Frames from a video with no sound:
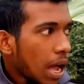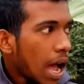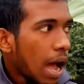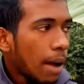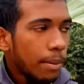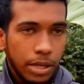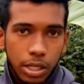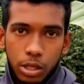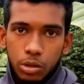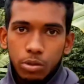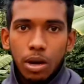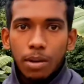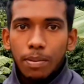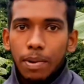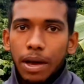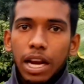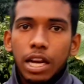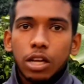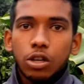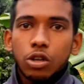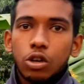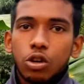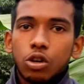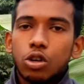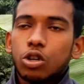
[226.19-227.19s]
আমি ঝুঙ্গা পালা
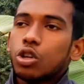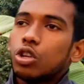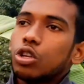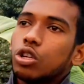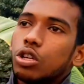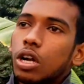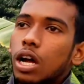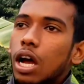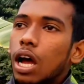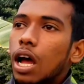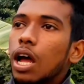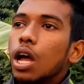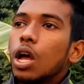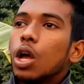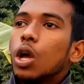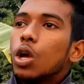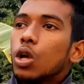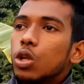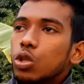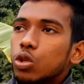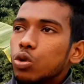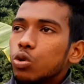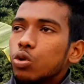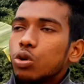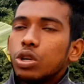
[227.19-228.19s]
শুরু করতে ঝুঙ্গা
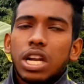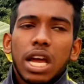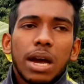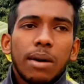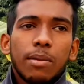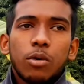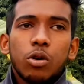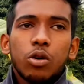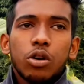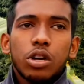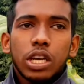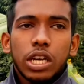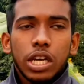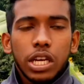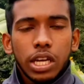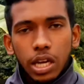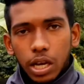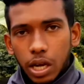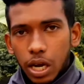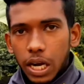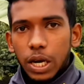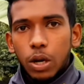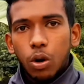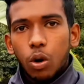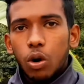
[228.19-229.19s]
চুইনা মক্ষি
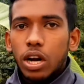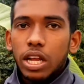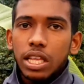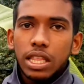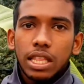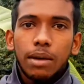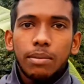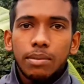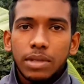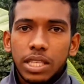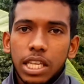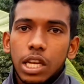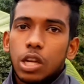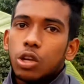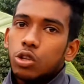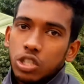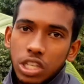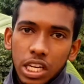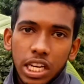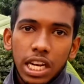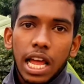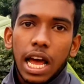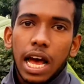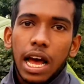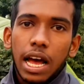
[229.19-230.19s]
এটা অনেক দাম ছিল
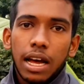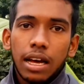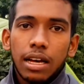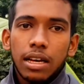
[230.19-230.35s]
চিলা